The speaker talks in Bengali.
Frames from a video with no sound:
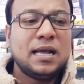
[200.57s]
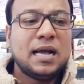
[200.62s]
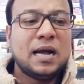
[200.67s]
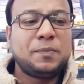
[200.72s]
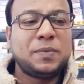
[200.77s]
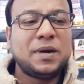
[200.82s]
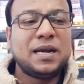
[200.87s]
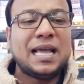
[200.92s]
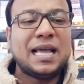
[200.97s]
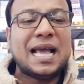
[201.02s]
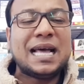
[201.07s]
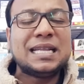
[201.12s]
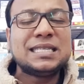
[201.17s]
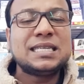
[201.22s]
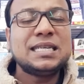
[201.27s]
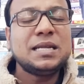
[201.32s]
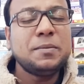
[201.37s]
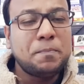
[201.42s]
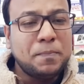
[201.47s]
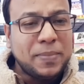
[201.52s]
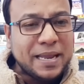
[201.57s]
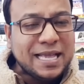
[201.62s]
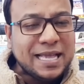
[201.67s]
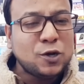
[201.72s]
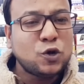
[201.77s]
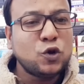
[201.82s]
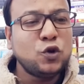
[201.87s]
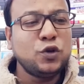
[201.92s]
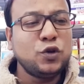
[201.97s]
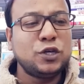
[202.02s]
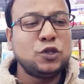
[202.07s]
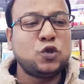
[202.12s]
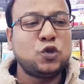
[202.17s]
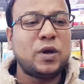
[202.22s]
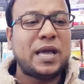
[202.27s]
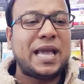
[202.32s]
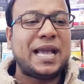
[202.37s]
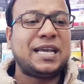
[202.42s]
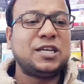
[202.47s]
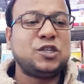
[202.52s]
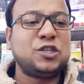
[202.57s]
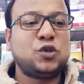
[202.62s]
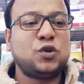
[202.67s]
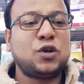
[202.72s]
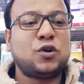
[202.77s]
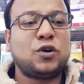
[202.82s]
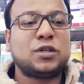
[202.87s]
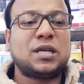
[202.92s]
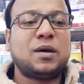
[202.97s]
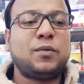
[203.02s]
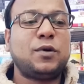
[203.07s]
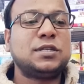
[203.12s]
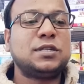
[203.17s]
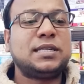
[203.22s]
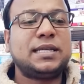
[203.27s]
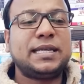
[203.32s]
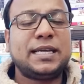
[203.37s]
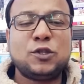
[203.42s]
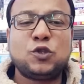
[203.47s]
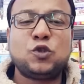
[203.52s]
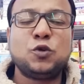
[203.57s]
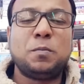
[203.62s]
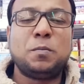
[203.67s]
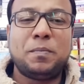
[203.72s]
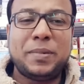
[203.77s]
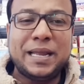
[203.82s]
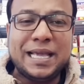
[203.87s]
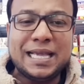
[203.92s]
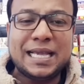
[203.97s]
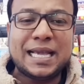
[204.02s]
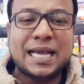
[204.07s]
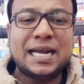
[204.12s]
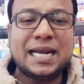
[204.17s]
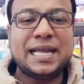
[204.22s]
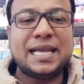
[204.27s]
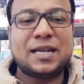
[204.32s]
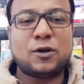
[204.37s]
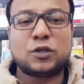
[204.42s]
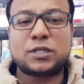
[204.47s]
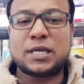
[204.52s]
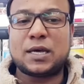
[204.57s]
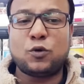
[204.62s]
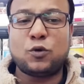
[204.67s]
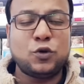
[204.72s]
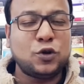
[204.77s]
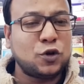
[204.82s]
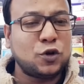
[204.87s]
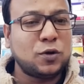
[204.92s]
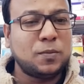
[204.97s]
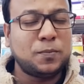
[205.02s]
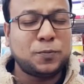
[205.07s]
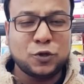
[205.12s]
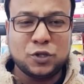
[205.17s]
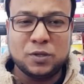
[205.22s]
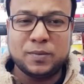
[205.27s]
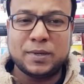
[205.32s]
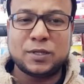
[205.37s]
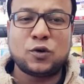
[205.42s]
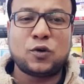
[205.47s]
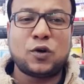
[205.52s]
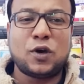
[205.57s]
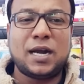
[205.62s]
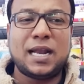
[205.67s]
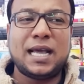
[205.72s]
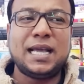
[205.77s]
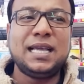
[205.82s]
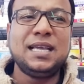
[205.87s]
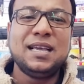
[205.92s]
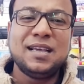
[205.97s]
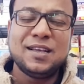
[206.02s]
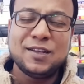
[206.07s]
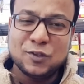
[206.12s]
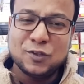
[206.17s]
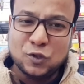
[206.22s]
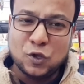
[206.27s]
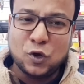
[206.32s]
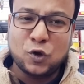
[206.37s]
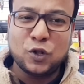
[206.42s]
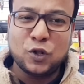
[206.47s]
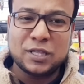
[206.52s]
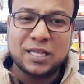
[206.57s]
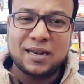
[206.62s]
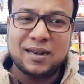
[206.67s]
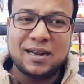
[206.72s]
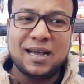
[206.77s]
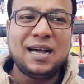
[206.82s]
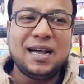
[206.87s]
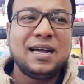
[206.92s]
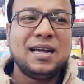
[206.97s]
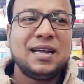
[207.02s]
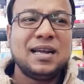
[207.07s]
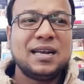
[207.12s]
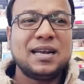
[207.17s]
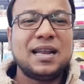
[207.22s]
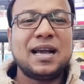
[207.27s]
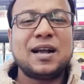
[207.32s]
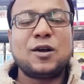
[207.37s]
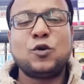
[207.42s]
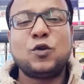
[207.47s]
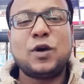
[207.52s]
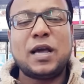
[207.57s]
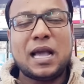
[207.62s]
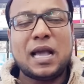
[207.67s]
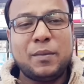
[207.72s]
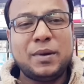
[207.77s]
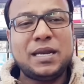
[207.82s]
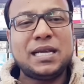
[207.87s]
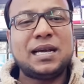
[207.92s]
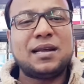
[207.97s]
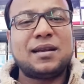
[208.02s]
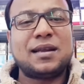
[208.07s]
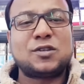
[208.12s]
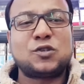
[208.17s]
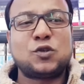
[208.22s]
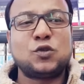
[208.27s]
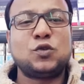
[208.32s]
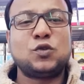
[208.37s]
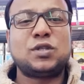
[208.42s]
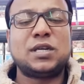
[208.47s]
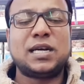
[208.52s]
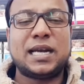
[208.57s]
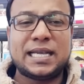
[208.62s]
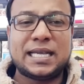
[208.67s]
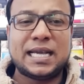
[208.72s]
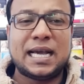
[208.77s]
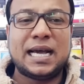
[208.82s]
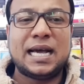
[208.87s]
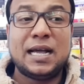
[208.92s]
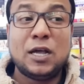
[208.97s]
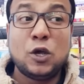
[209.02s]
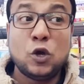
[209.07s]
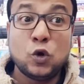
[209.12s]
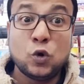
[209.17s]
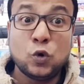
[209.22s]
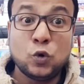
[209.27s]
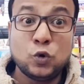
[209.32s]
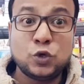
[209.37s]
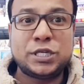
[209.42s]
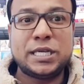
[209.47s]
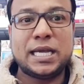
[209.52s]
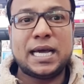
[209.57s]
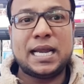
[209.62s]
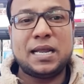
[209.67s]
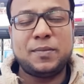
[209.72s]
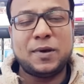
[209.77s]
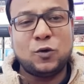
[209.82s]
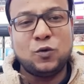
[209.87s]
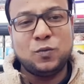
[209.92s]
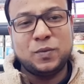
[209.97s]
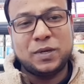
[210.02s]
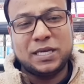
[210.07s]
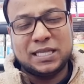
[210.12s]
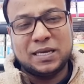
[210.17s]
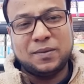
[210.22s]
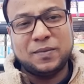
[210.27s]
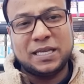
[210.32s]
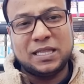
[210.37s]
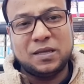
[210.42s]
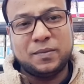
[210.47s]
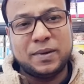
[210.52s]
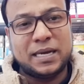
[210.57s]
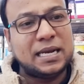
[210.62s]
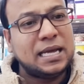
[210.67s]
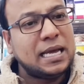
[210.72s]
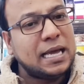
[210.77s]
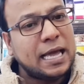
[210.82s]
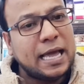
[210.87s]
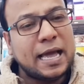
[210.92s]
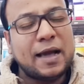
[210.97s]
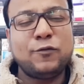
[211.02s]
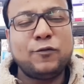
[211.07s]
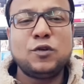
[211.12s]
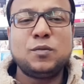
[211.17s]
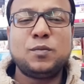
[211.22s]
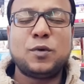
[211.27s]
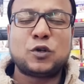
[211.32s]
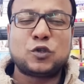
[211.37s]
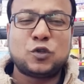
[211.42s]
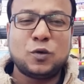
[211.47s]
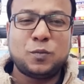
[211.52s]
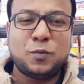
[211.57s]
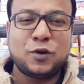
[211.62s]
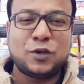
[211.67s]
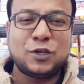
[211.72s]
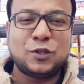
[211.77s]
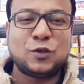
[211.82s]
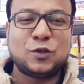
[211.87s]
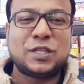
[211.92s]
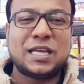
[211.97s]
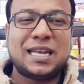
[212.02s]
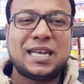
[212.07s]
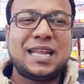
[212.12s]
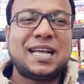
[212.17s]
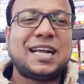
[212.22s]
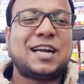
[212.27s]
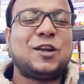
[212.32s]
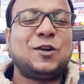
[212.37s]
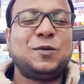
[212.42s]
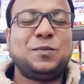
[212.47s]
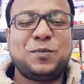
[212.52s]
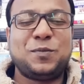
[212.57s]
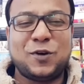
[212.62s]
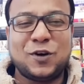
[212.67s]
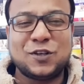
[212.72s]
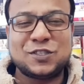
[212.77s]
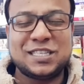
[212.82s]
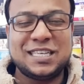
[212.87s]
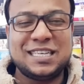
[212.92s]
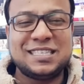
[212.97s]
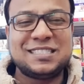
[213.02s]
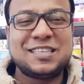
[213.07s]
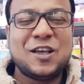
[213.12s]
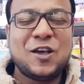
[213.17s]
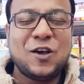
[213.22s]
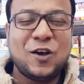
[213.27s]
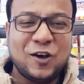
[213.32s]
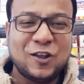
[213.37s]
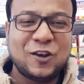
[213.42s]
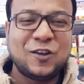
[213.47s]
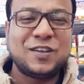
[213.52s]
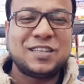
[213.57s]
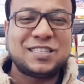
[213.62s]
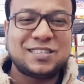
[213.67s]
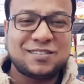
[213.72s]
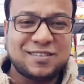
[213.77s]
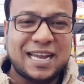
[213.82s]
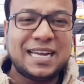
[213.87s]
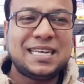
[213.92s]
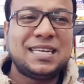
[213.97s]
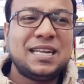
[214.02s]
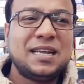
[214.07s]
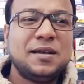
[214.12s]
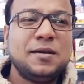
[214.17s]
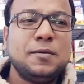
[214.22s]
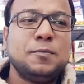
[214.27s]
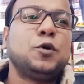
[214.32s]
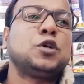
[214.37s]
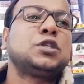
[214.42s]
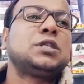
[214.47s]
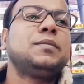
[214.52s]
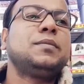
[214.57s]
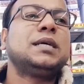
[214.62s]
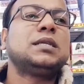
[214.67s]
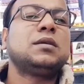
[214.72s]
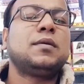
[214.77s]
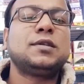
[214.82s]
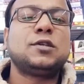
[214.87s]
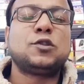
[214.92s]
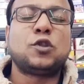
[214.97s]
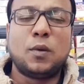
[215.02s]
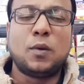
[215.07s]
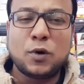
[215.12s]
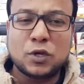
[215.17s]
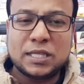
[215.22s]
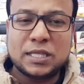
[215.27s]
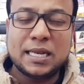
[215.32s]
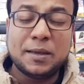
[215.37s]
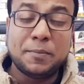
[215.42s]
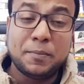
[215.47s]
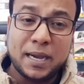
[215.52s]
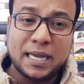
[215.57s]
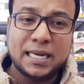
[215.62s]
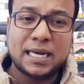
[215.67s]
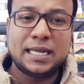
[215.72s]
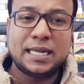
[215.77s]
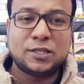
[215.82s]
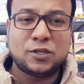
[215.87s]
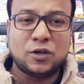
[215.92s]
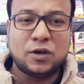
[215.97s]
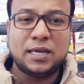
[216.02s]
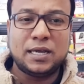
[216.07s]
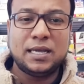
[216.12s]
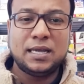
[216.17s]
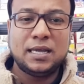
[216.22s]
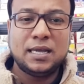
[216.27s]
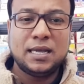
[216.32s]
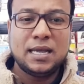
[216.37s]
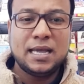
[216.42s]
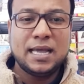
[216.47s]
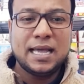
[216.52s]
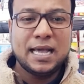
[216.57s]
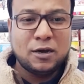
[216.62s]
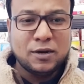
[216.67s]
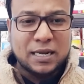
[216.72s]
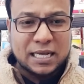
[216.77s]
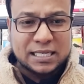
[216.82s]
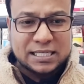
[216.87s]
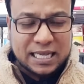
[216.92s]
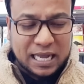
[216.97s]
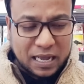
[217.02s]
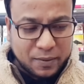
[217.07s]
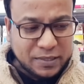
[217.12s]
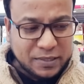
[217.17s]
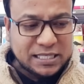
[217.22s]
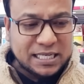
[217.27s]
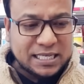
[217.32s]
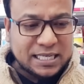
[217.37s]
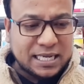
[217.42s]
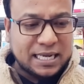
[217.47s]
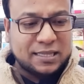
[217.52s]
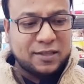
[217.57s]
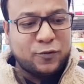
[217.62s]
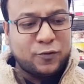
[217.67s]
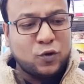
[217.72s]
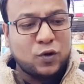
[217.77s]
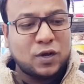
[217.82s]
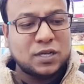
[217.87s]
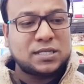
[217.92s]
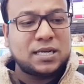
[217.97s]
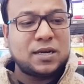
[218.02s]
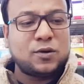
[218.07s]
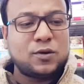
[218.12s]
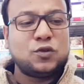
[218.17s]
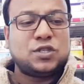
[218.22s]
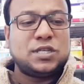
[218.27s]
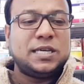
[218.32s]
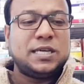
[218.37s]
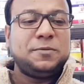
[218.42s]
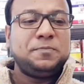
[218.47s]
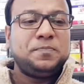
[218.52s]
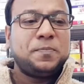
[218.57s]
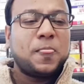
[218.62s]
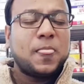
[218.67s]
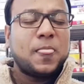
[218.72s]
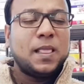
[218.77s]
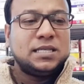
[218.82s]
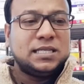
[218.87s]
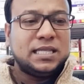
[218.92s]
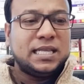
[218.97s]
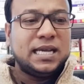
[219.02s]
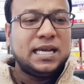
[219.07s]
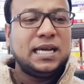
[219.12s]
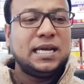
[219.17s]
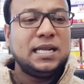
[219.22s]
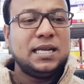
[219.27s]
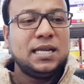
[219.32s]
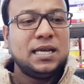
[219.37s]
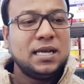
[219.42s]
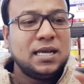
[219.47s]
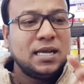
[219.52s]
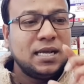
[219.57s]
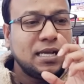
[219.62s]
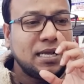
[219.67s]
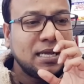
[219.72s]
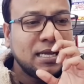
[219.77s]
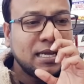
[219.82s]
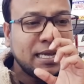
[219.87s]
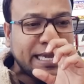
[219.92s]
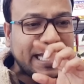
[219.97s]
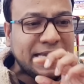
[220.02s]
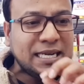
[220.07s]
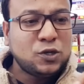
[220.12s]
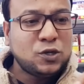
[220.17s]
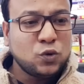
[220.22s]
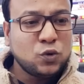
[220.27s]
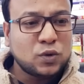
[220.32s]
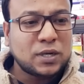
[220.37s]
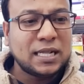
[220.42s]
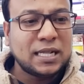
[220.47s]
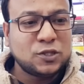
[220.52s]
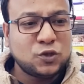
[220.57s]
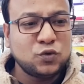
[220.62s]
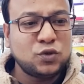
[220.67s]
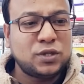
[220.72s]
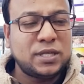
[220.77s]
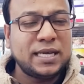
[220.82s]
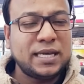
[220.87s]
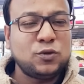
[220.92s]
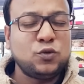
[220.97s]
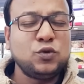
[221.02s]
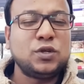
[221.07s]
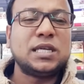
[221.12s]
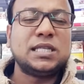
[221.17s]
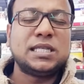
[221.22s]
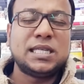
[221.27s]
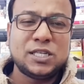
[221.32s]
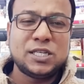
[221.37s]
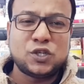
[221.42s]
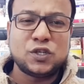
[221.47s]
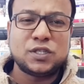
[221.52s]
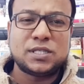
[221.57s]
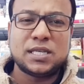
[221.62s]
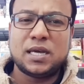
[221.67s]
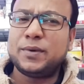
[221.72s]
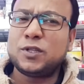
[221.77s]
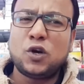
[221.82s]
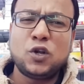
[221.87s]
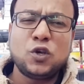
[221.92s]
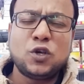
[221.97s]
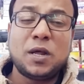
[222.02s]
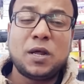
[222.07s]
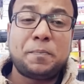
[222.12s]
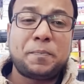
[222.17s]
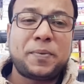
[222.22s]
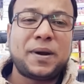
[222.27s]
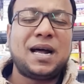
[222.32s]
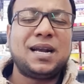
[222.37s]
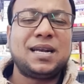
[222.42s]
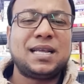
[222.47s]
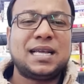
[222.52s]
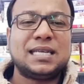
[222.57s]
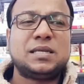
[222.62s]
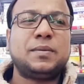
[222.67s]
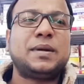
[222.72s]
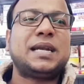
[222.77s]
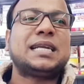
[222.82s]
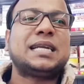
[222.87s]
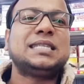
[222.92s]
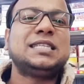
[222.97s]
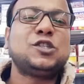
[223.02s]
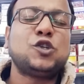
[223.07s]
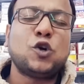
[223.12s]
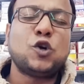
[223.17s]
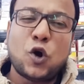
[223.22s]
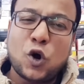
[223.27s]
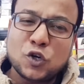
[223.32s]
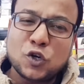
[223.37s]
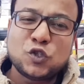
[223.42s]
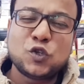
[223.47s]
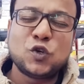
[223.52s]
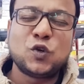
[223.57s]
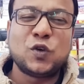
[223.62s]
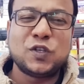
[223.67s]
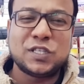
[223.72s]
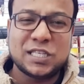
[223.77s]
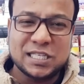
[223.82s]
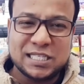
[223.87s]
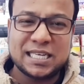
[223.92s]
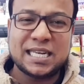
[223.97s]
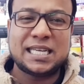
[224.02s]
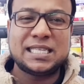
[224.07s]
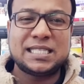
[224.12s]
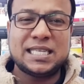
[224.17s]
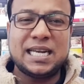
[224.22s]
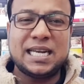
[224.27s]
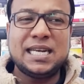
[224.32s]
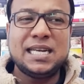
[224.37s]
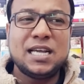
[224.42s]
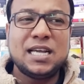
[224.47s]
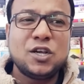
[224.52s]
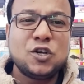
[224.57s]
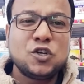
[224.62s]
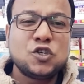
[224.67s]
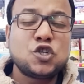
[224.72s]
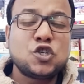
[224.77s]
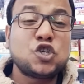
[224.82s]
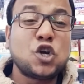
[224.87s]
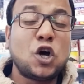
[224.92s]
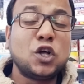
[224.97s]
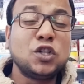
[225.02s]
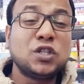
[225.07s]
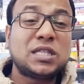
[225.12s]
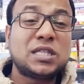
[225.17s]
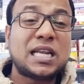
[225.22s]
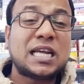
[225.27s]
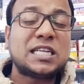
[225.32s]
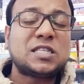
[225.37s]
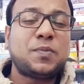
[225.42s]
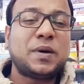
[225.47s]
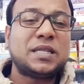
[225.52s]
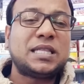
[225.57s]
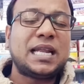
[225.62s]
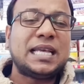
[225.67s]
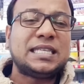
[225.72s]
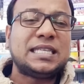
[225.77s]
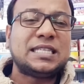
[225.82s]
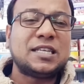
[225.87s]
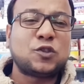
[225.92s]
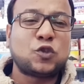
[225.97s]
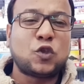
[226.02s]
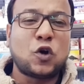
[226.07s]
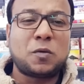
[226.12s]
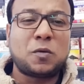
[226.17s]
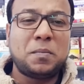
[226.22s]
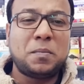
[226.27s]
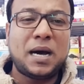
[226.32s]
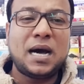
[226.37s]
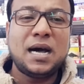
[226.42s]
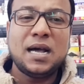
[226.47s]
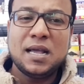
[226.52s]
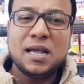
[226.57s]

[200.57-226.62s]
আপনার অ্যান্টনি ব্লিঙ্কনও কিন্তু একই সুরে কথা বলেছেন কিন্তু ব্লিঙ্কেনের এই কথার ওই রকম প্রতিবাদও করে নাই দখলদাররা না কোনো আমেরিকার রাষ্ট্রদূতের ডাইকা হুঁশিয়ারি বা হুমকি ধামকি দিবেন এমন বক্তব্য কিন্তু দেন নাই কারণ বস ইজ অলওয়েজ রাইট বসে মাঝে মাঝে ধমক দিলে মাইনা নিতে হয় এখন আজকে আমি যে জায়গাতে ফোকাসটা করছি যে দেখেন এই টোটাল যুদ্ধে দুইটা জিনিস হয়েছে আমাদের অনেকগুলো প্রাণ গেছে বাট একটা জিনিস অর্জন হয়েছে সেটা কি জানেন সন্ত্রাসবাদের এই যে তকমা